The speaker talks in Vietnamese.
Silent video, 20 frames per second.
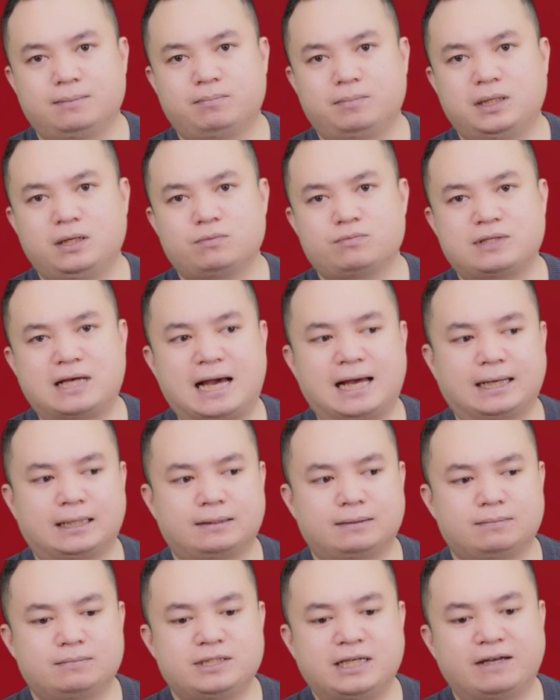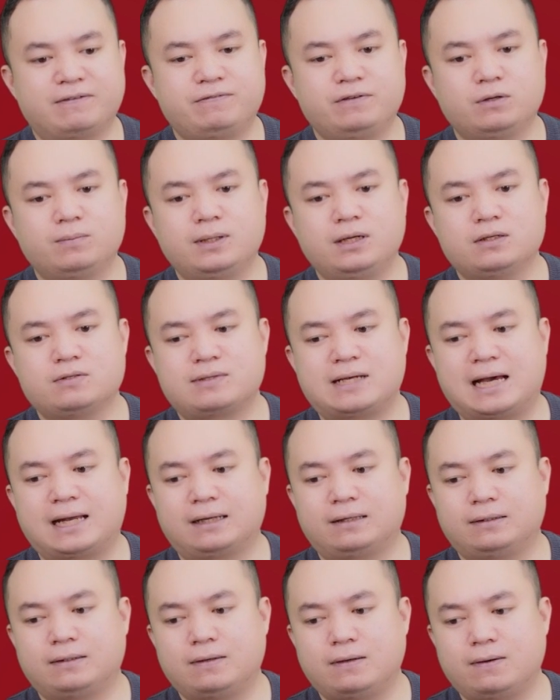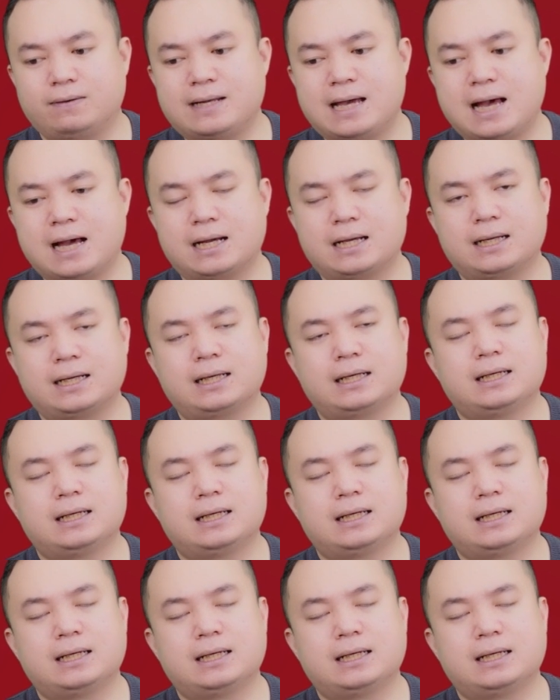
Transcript: bất động sản trái phiếu bất động sản nó đang